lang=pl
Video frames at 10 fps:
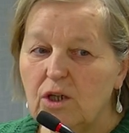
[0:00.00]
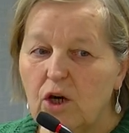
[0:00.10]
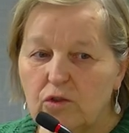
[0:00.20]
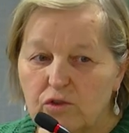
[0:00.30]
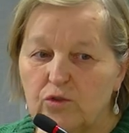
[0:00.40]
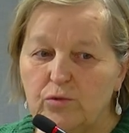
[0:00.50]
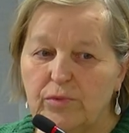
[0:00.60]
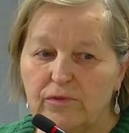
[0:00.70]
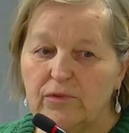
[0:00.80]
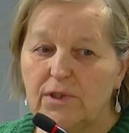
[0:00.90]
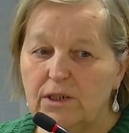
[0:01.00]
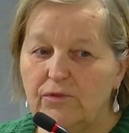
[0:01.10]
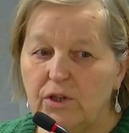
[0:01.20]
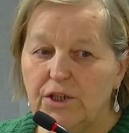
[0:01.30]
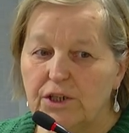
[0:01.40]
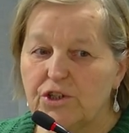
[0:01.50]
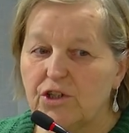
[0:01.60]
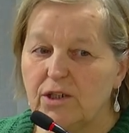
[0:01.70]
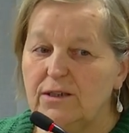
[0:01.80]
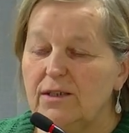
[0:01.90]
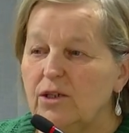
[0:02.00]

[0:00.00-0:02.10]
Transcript: osób w tej chwili jeszcze.